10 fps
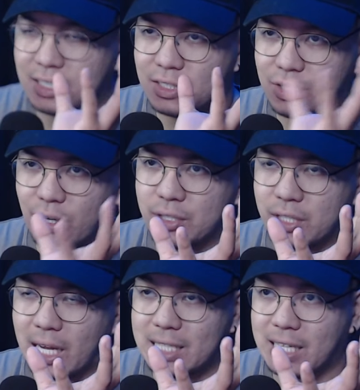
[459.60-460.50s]
Josh
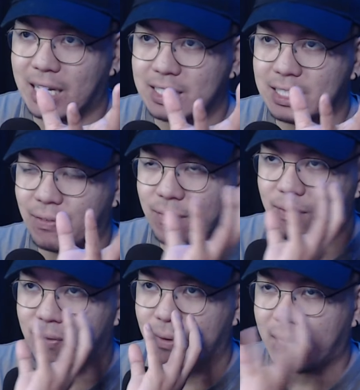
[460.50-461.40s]
at saka si
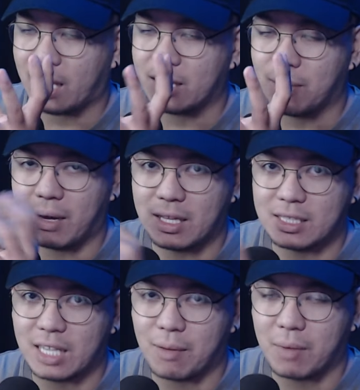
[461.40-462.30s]
Ken, 'di ba,
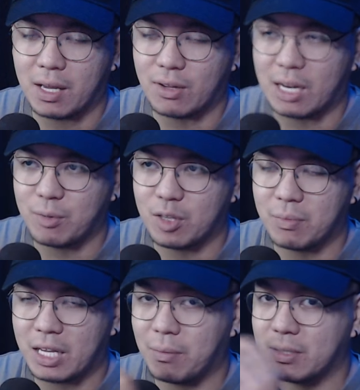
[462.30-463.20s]
nagsama no. Alam niyo
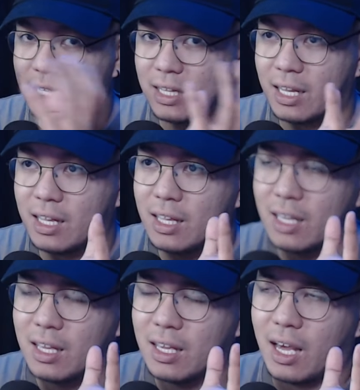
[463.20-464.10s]
na magkaiba sila na
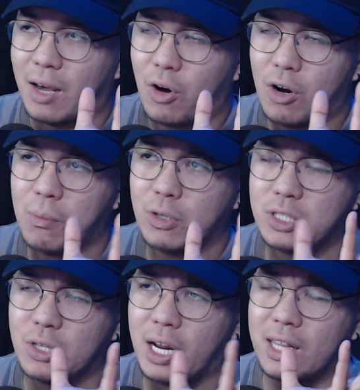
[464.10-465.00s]
uh, almost
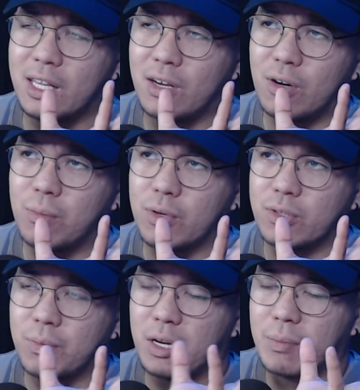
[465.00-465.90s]
siguro I think
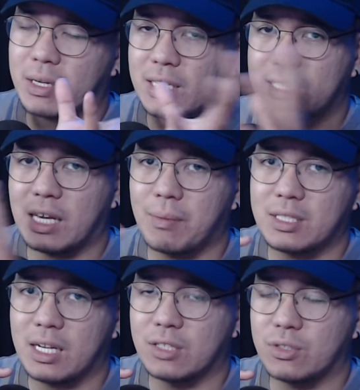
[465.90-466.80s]
almost, no? pero mag nagsama
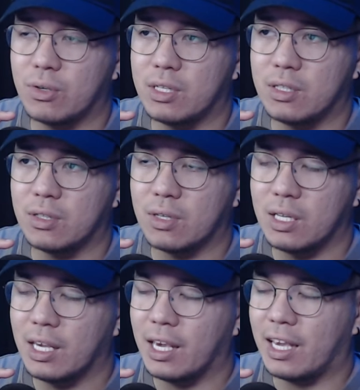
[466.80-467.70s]
sila ang solid no.
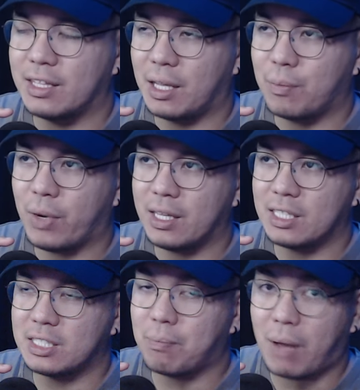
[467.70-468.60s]
And then
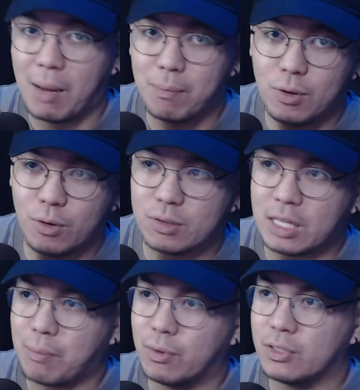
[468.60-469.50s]
pwede si Pablo
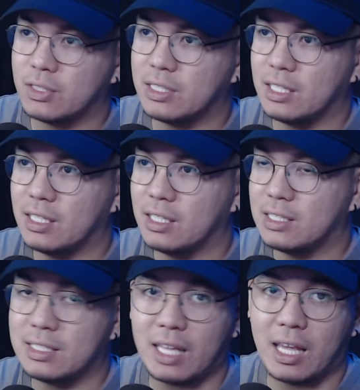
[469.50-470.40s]
tapos si
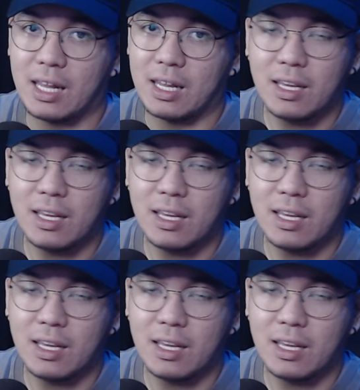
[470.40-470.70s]
Stel